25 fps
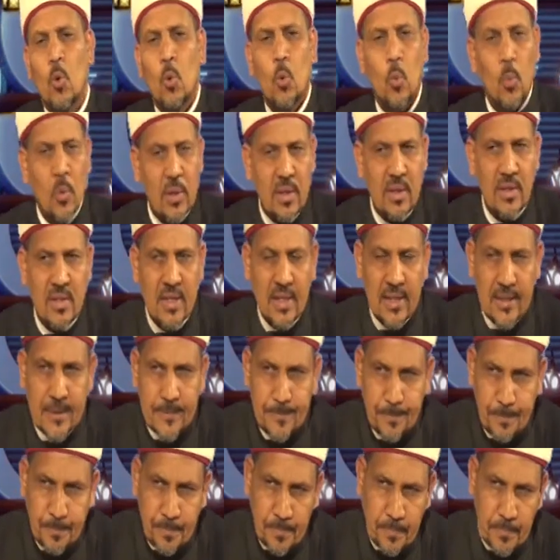ولذلك
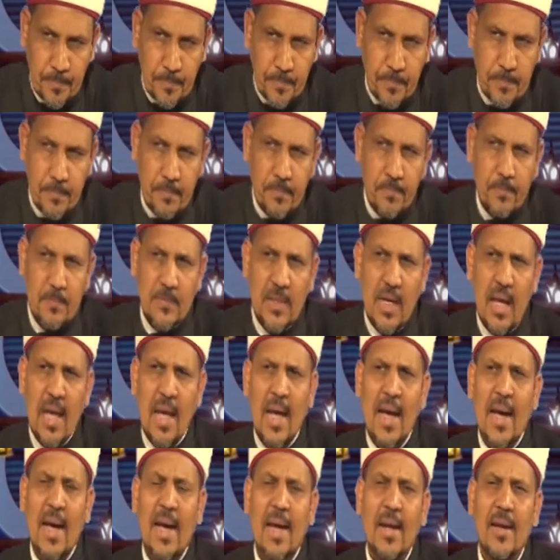
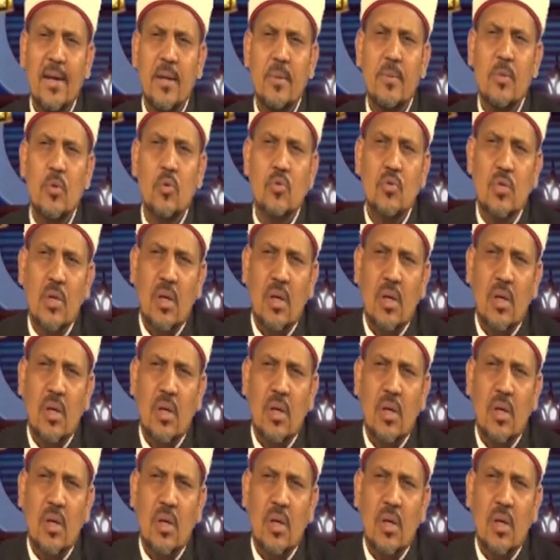النبي